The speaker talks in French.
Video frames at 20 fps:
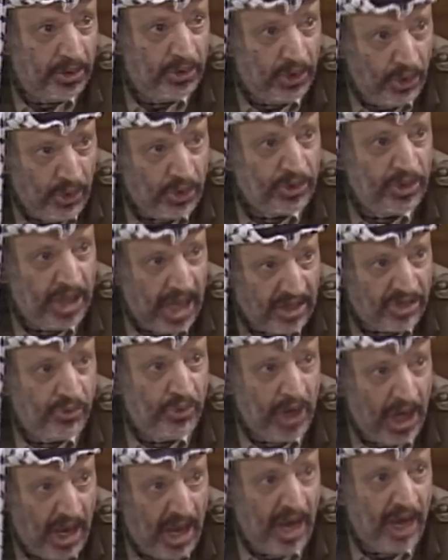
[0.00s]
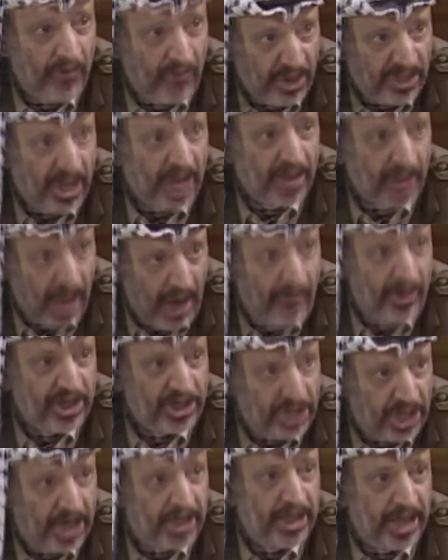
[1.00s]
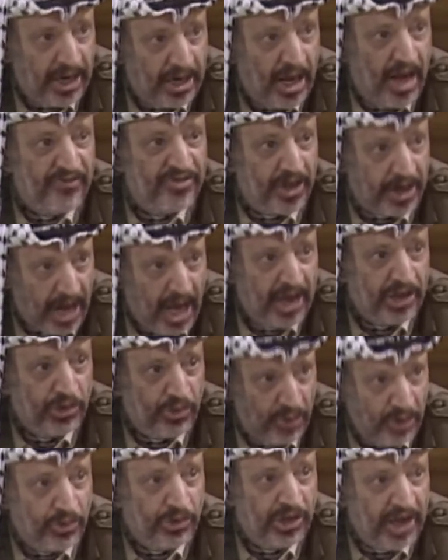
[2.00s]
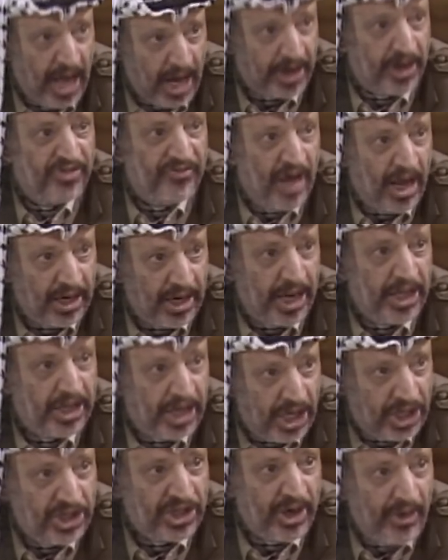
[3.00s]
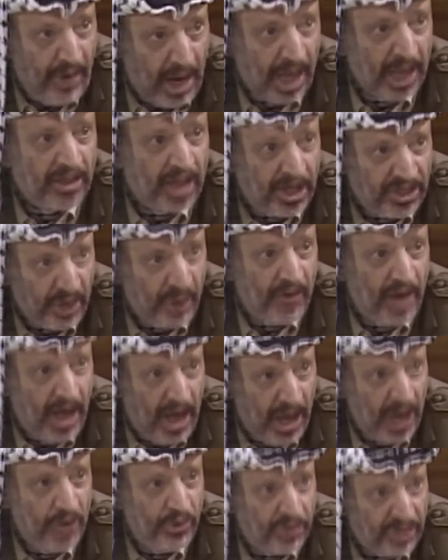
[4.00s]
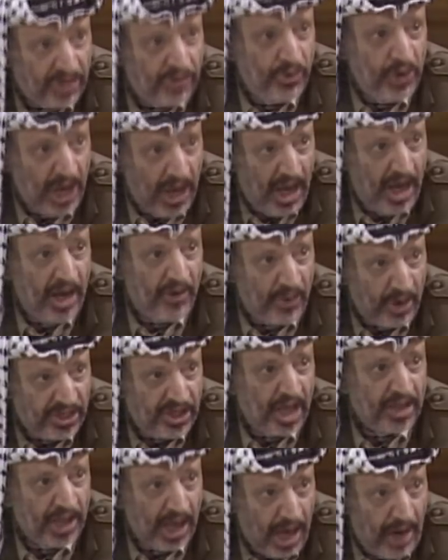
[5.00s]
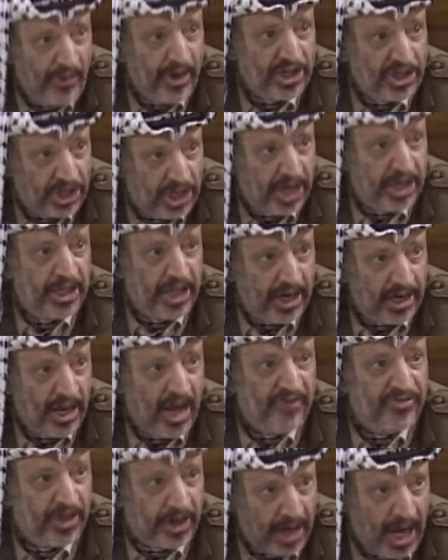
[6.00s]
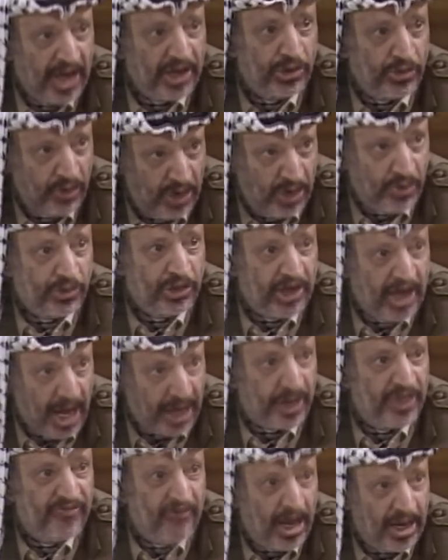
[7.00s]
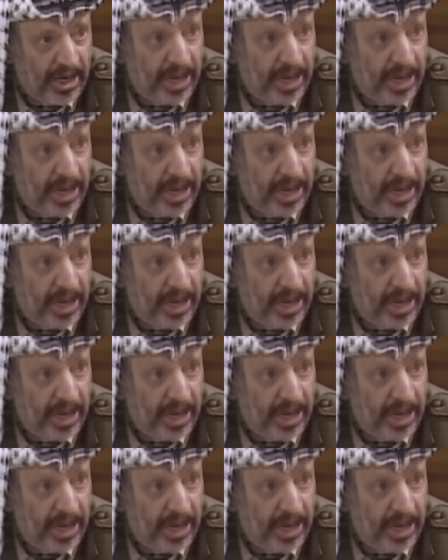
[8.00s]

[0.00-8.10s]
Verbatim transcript: Fait que je dis, toi, mon corosse de tu t'es une vraie péripatéticienne. Tu t'en vas en Inde, tu te déguises en Indien. Tu vas voir les Chinois, tu te déguises en biscuit. En Italie, tu te déguises en pizza.